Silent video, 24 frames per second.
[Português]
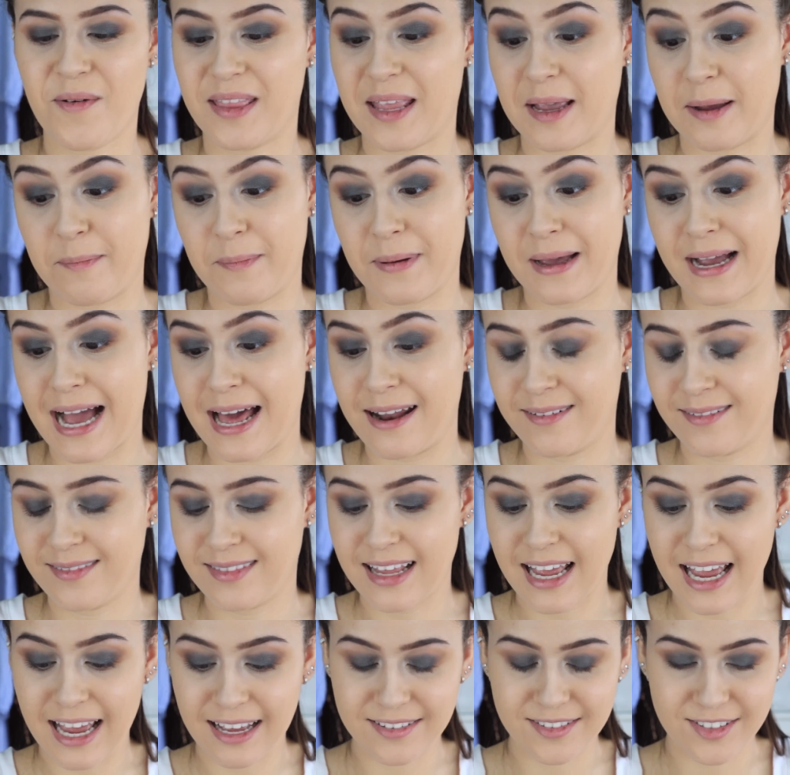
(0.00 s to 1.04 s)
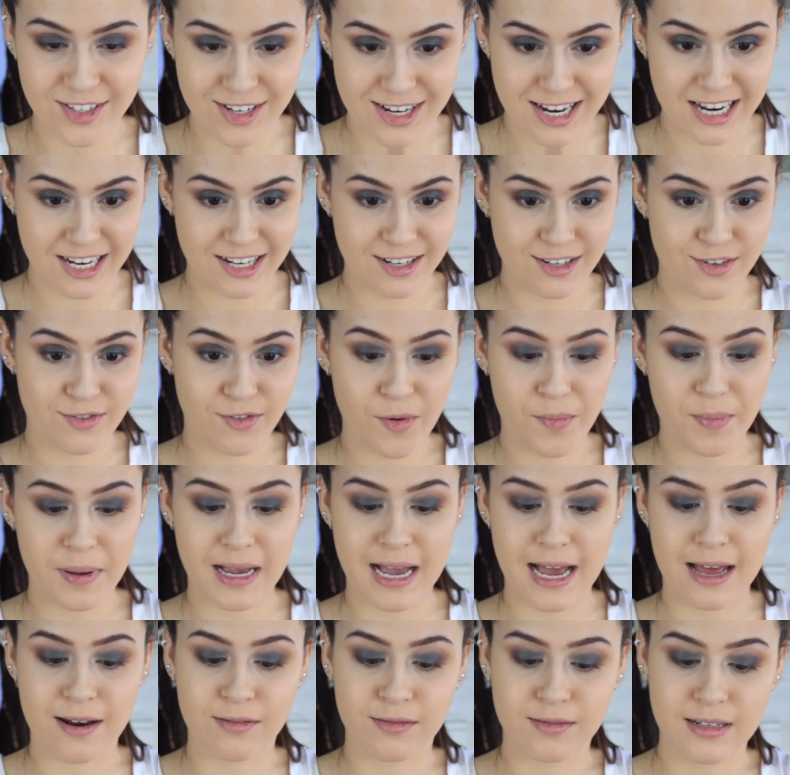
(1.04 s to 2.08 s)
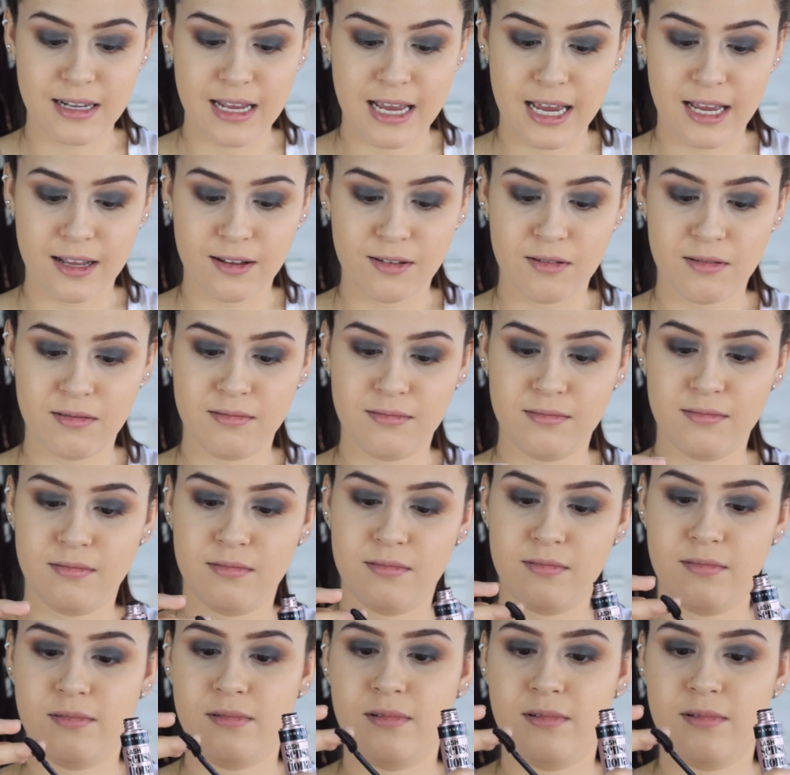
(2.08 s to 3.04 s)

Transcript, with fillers: vou ter que pegar no dedo, gente. Vou pegar no dedo.